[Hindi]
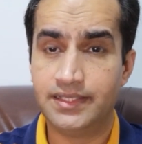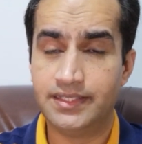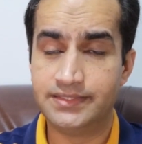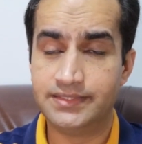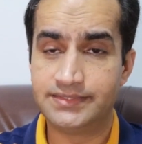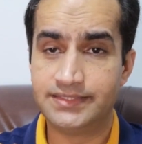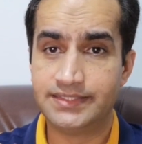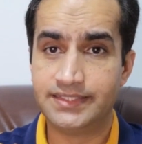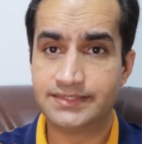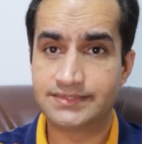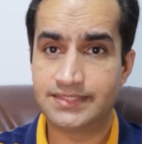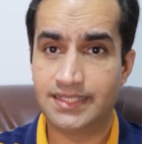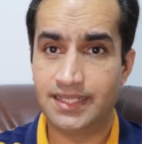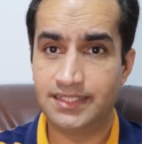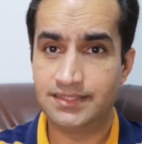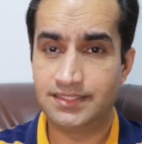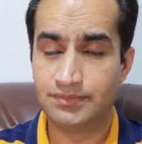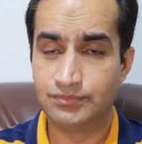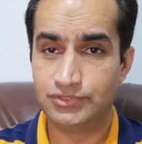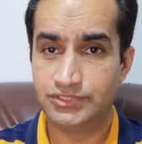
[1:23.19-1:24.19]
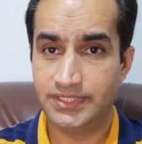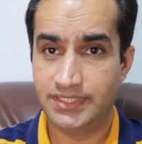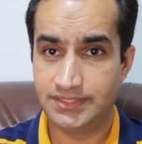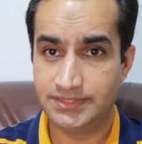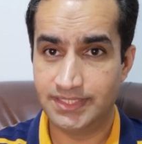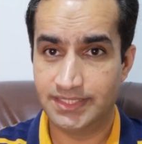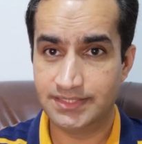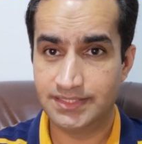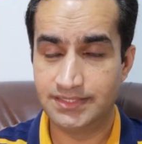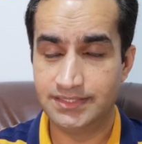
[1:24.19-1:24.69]
इसी के साथ मुझे
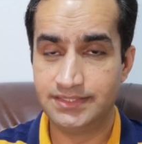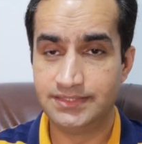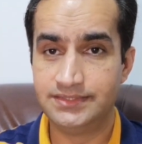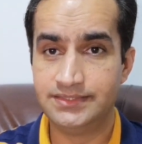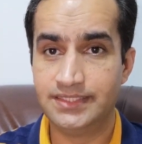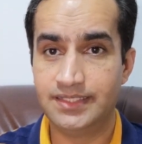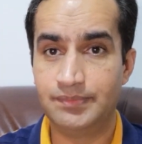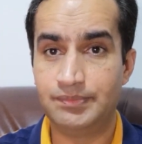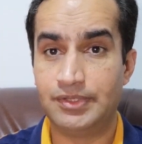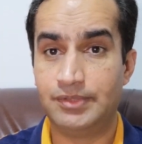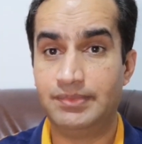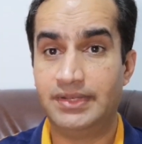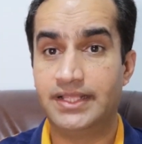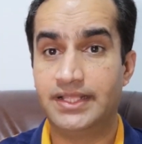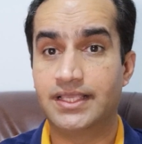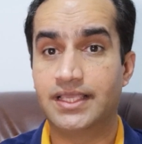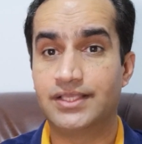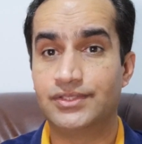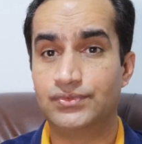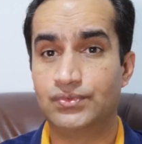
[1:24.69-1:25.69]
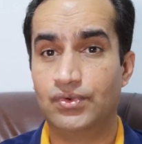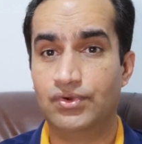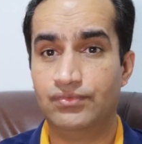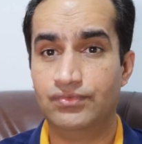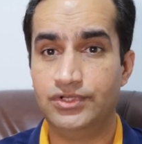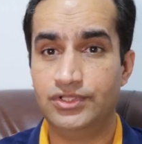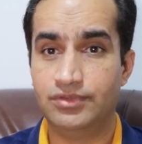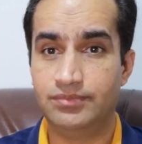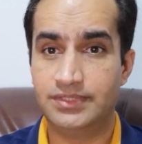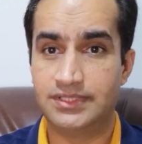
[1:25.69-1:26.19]
इजाज़त दीजिए फिर मिलेंगे किसी और
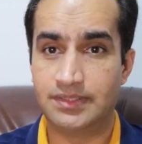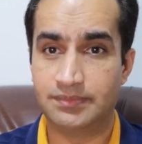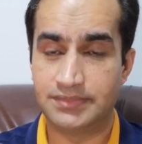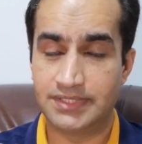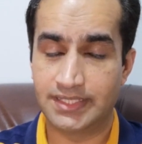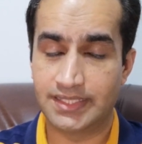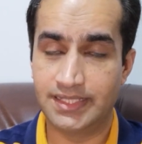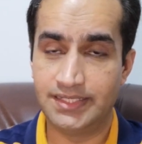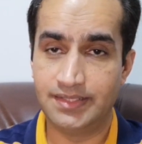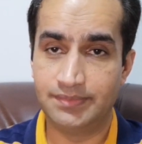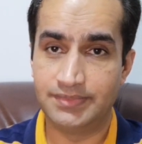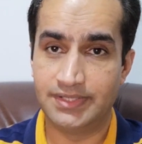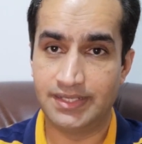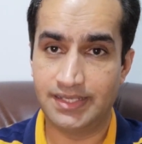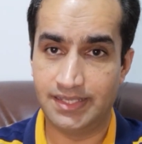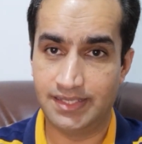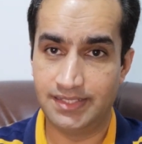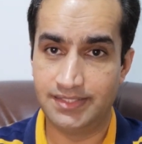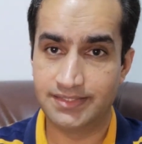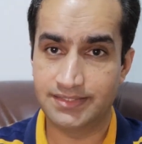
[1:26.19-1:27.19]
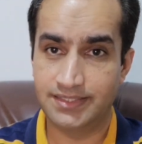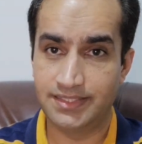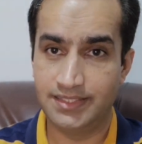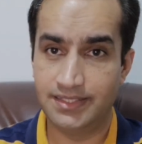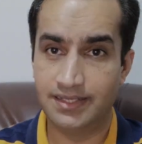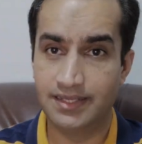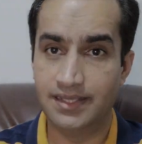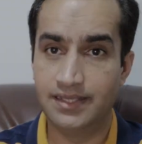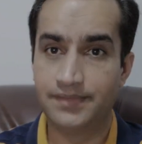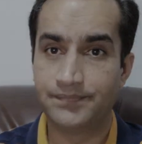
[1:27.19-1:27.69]
वीडियो में तब तक के लिए अपना ख्याल
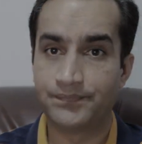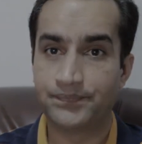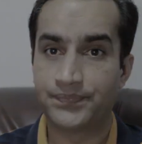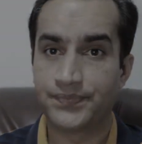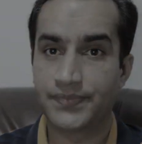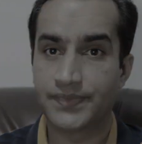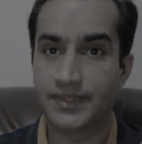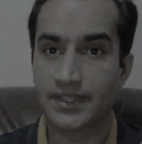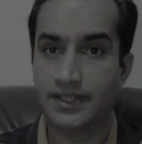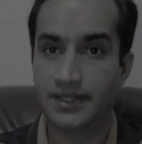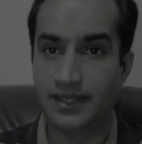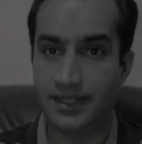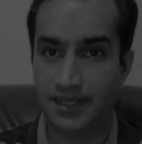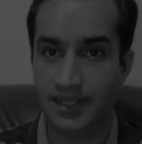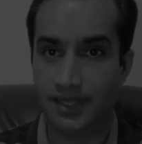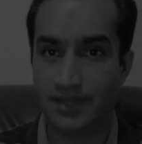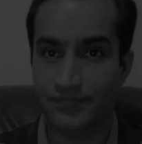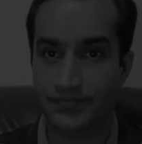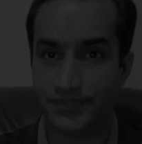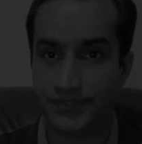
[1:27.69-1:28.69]
रखिएगा अल्लाह